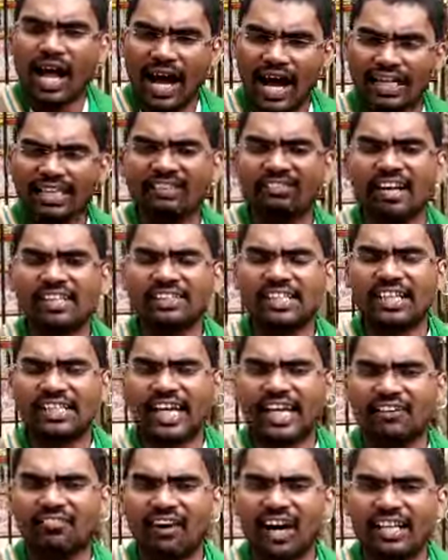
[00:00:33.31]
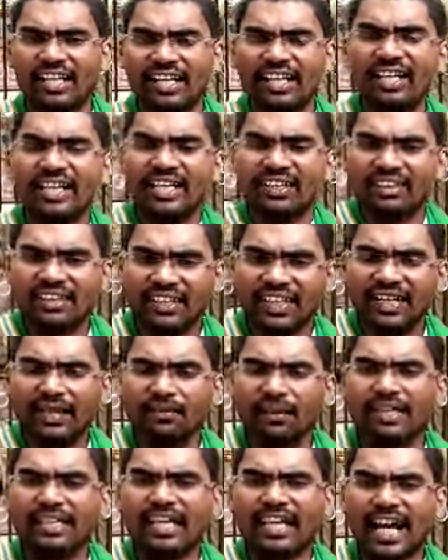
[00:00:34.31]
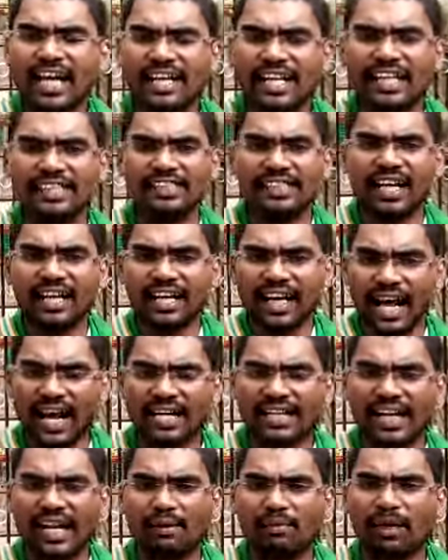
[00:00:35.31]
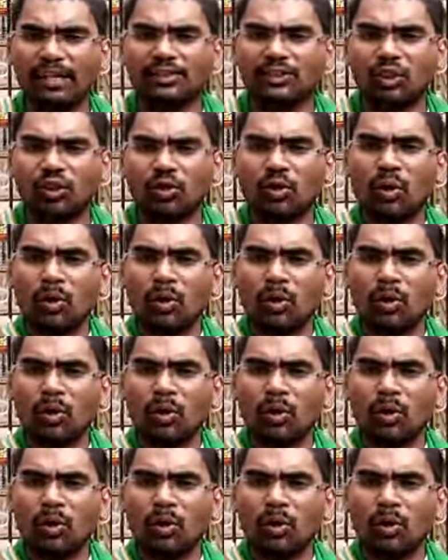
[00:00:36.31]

ఆదివాసీలకే ఇవ్వాలి వీటి మీద కన్నేసిన నాన్ ట్రైబల్స్